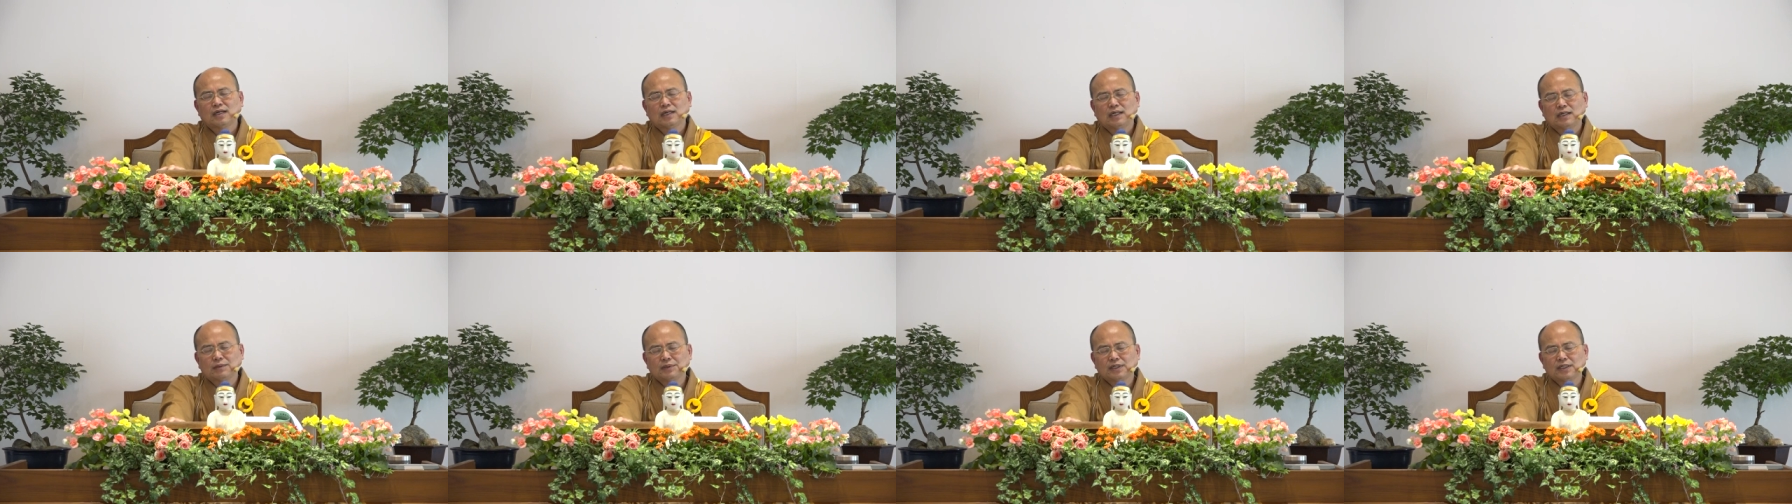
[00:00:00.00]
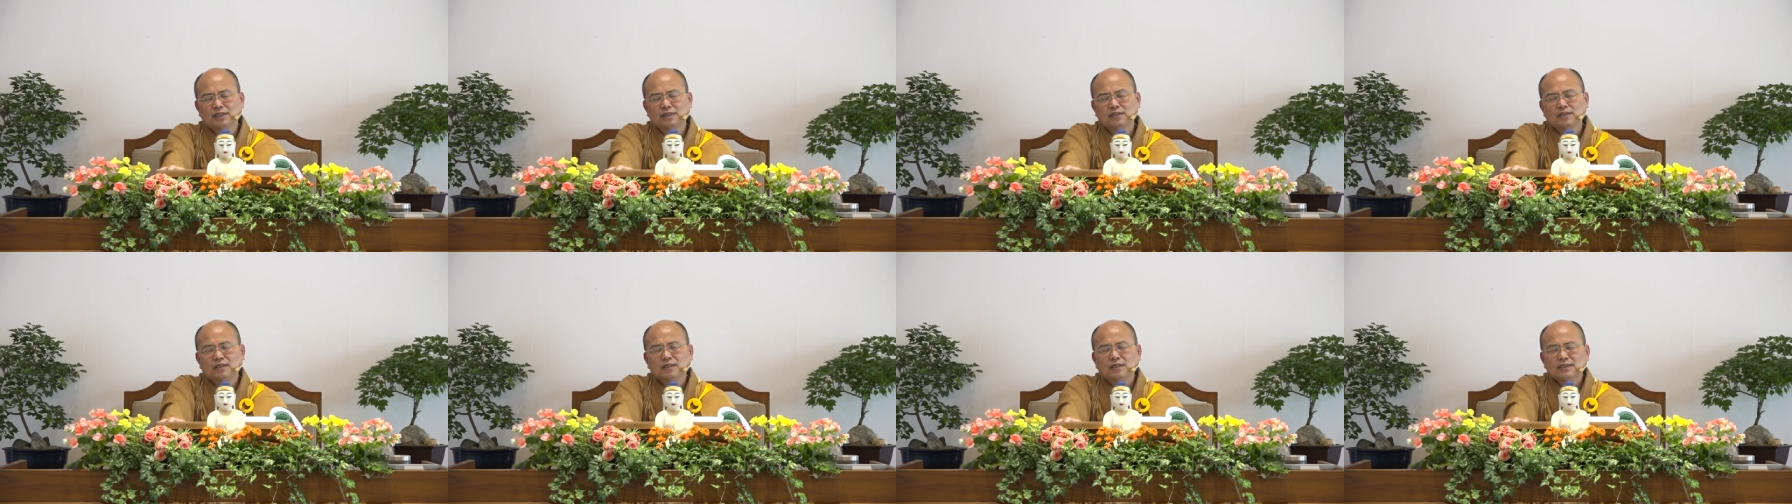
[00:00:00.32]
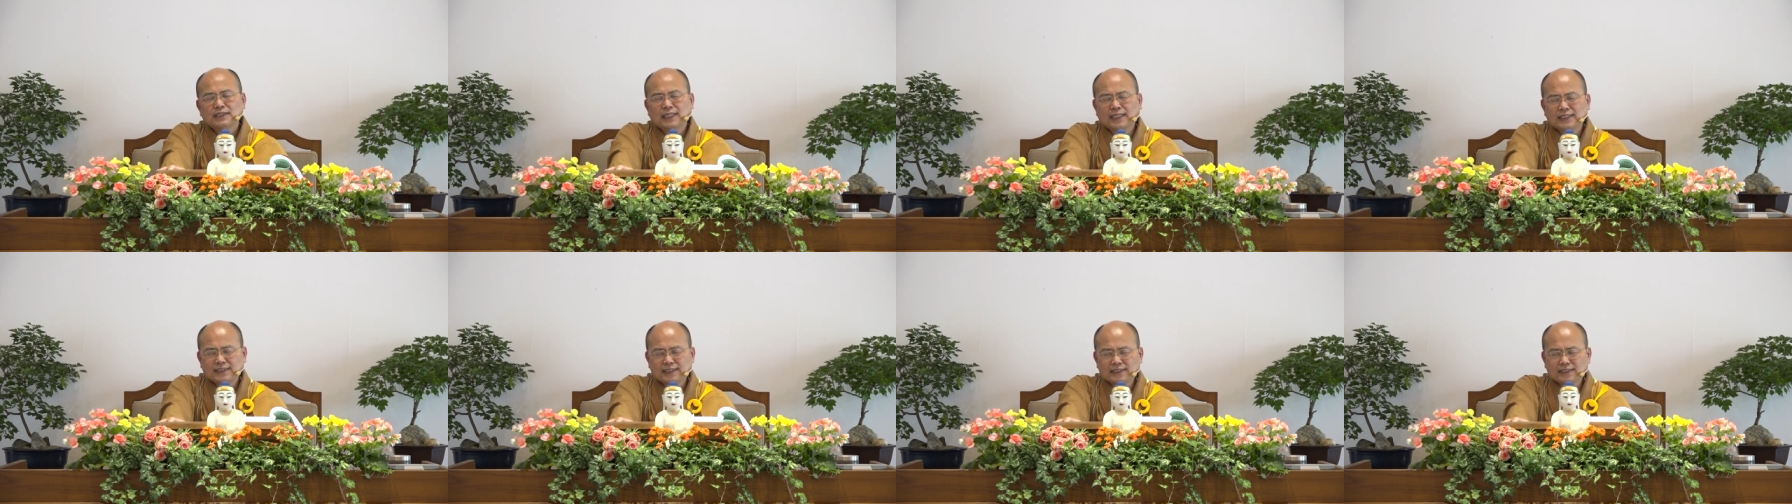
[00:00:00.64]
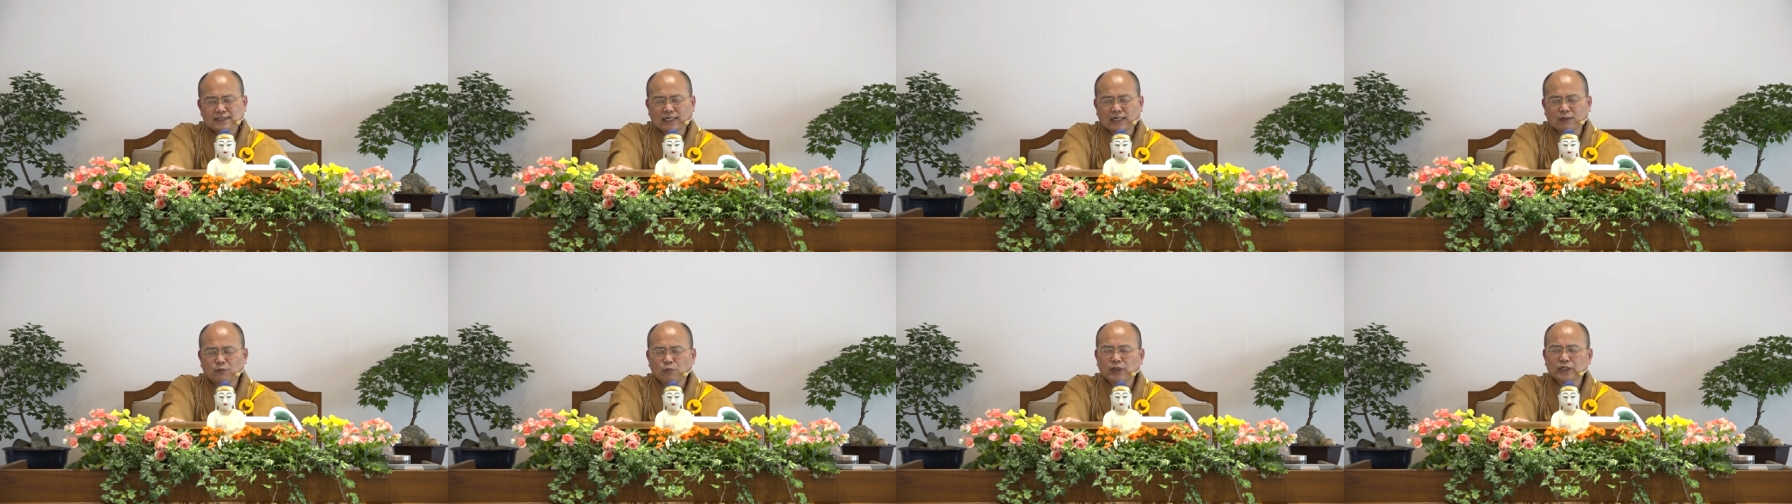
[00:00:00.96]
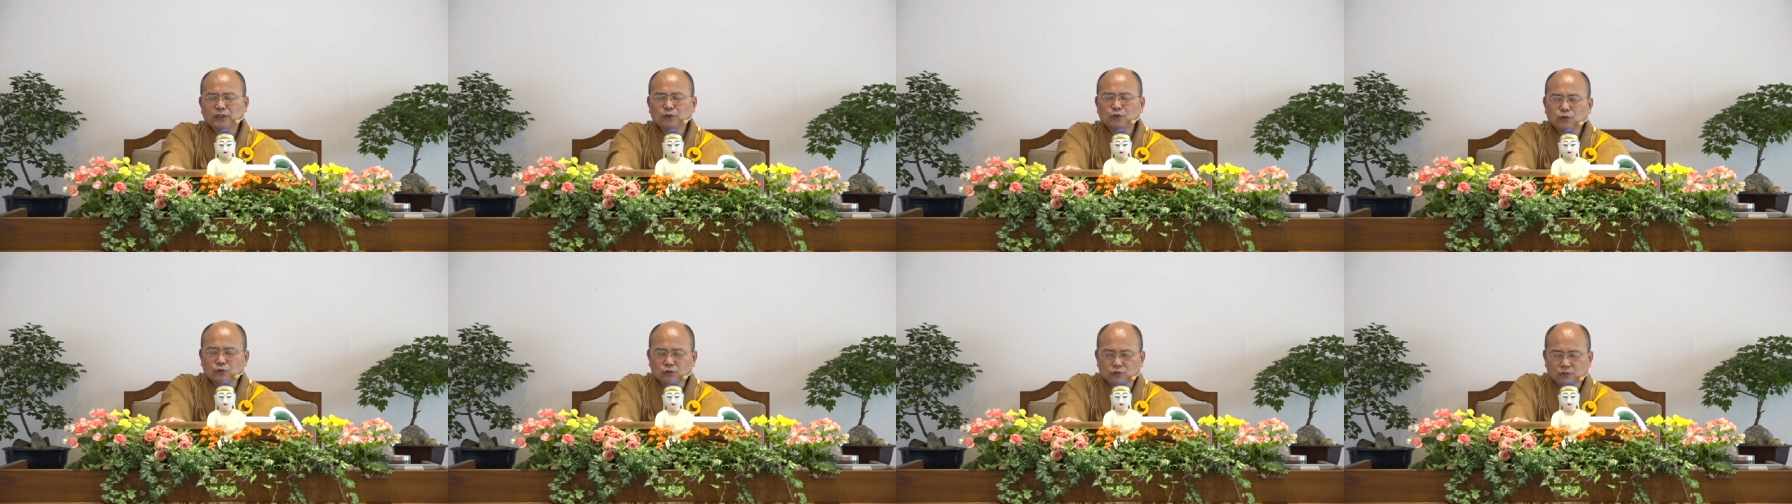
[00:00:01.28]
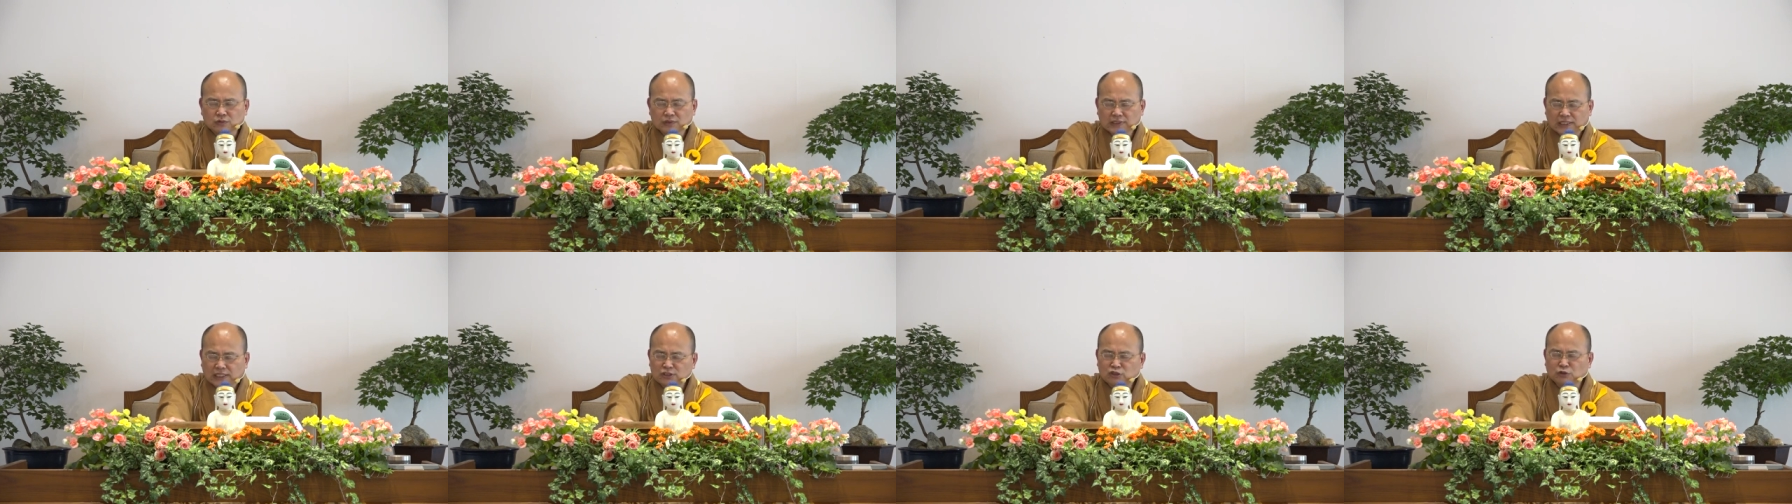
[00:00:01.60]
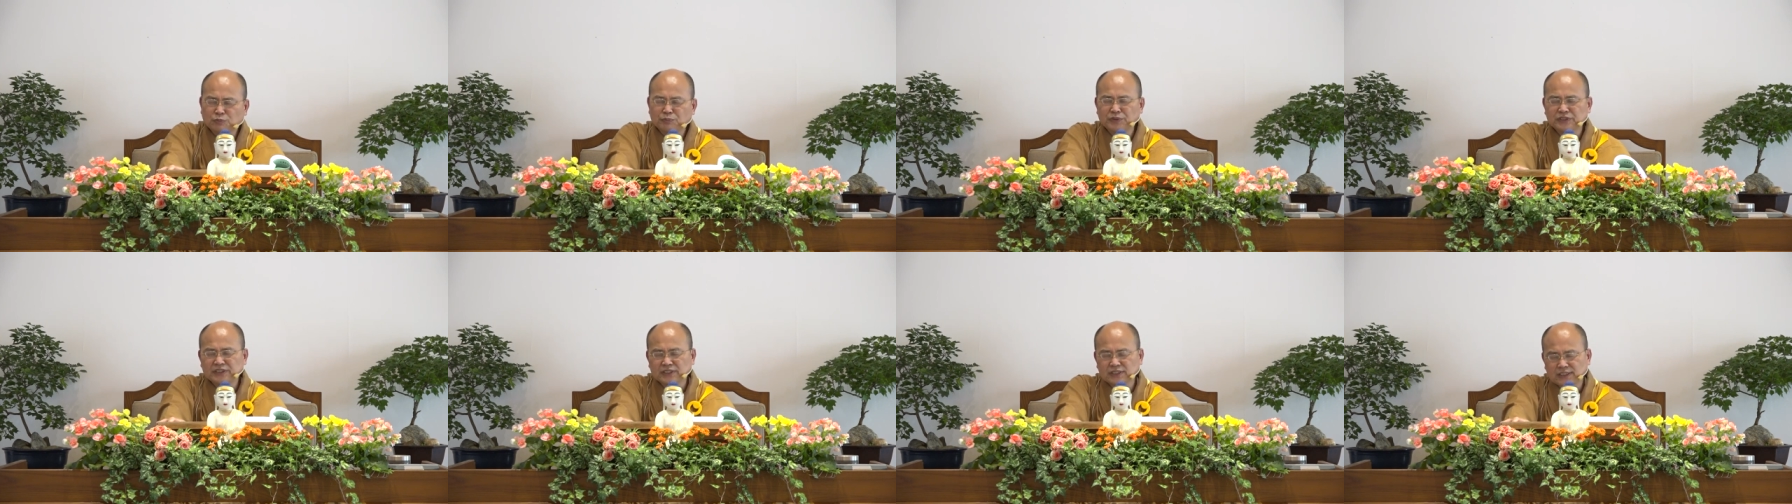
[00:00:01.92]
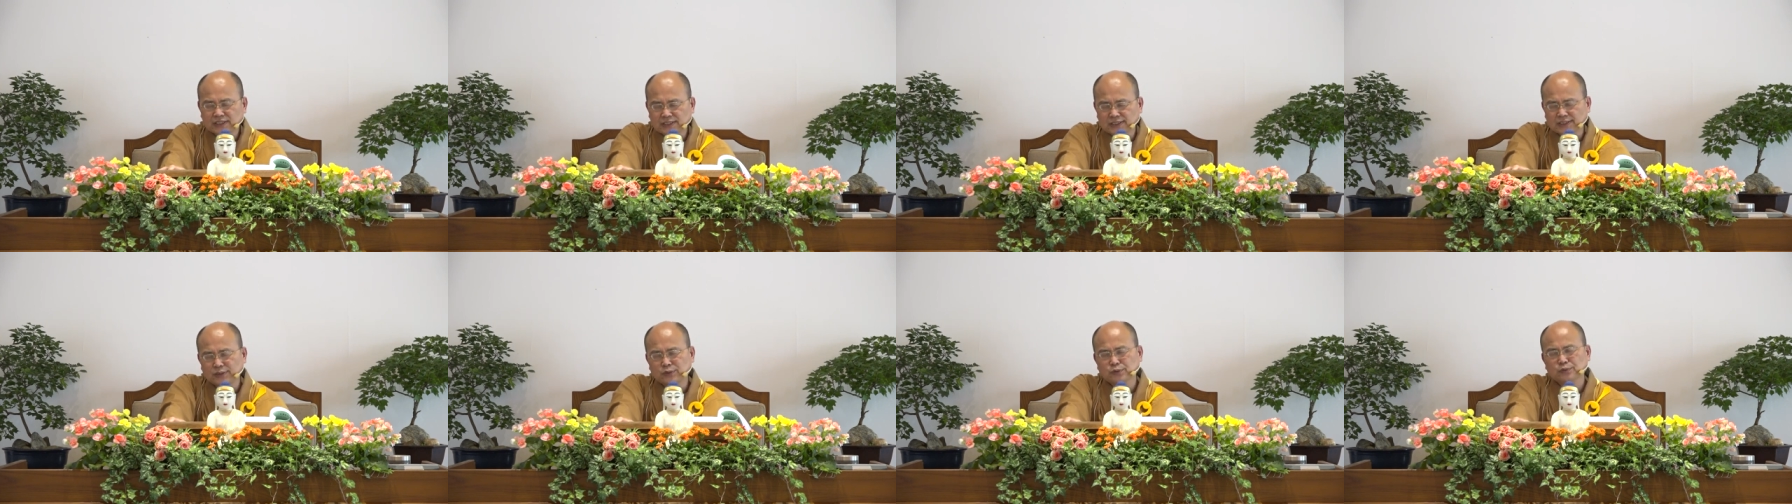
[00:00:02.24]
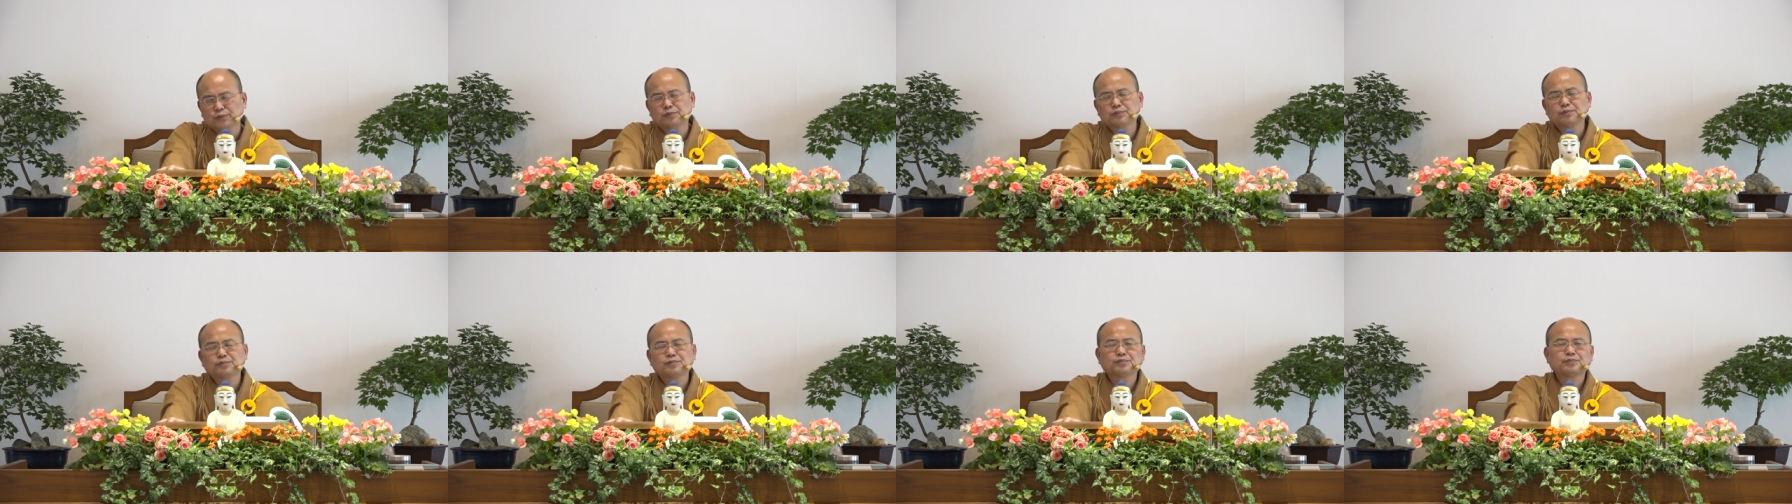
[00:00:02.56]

那么，它既然会苦，它就不是自主。